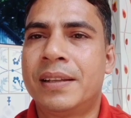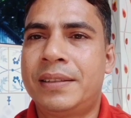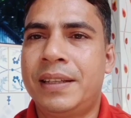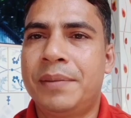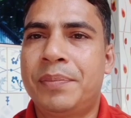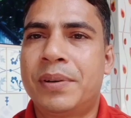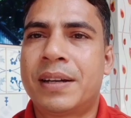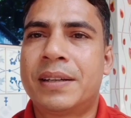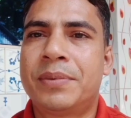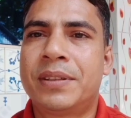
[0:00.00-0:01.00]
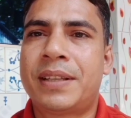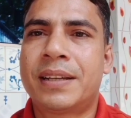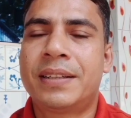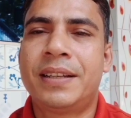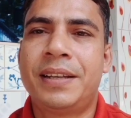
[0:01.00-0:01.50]
যে প্রোডাক্টের মধ্যে
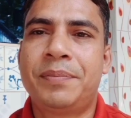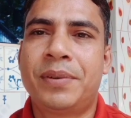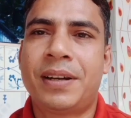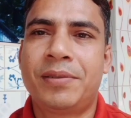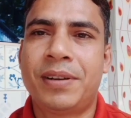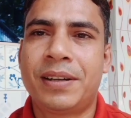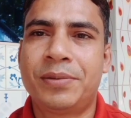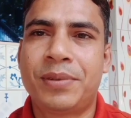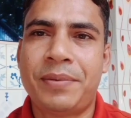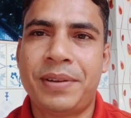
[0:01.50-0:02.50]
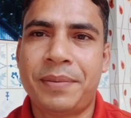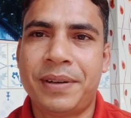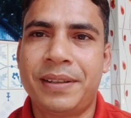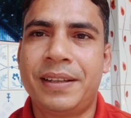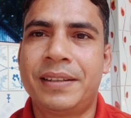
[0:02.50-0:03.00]
থাকে সেই প্রোডাক্টগুলো কিন্তু আমি
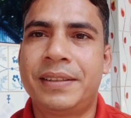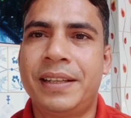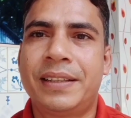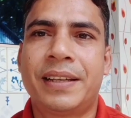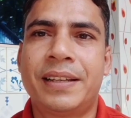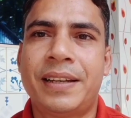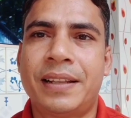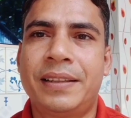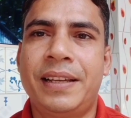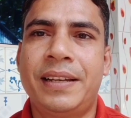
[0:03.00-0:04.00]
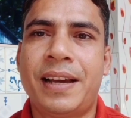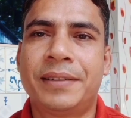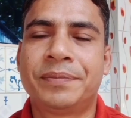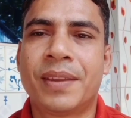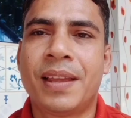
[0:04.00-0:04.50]
আপনাদের দিয়ে থাকি না দেই না
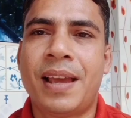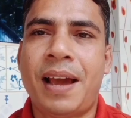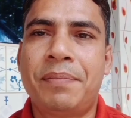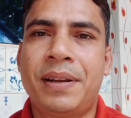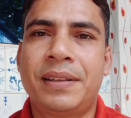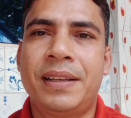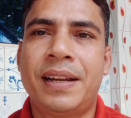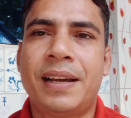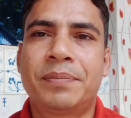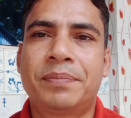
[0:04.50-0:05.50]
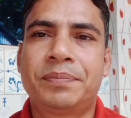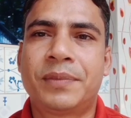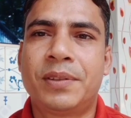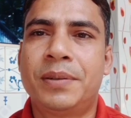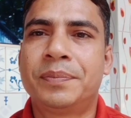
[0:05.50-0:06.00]
আপনাদের
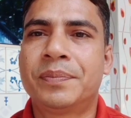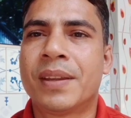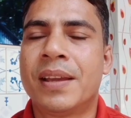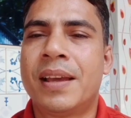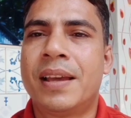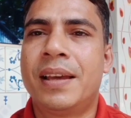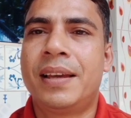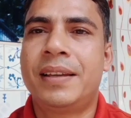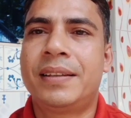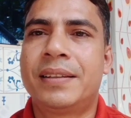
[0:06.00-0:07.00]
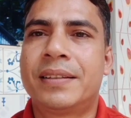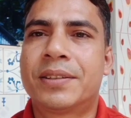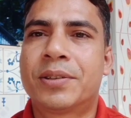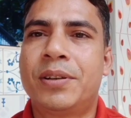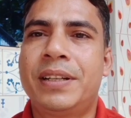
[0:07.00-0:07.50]
একদম এই
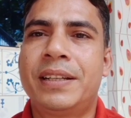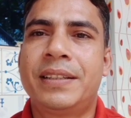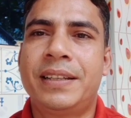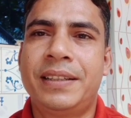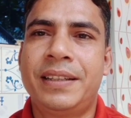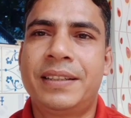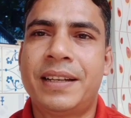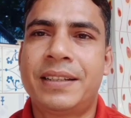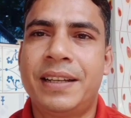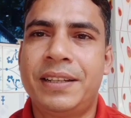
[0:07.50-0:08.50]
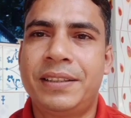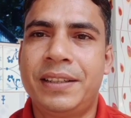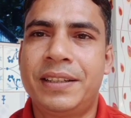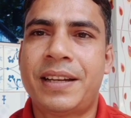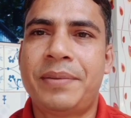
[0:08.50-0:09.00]
সঠিক যে জিনিসটা সেই
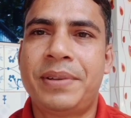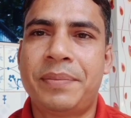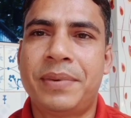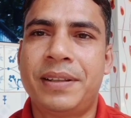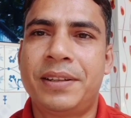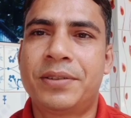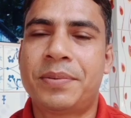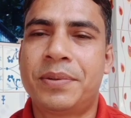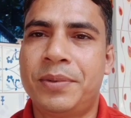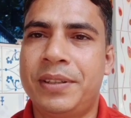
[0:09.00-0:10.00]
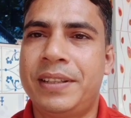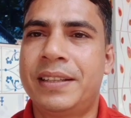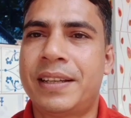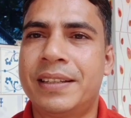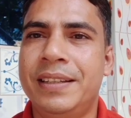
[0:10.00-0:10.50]
জিনিসটা আমি আপনাদের সবসময় দিয়ে
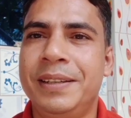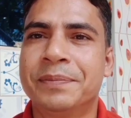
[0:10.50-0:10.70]
থাকি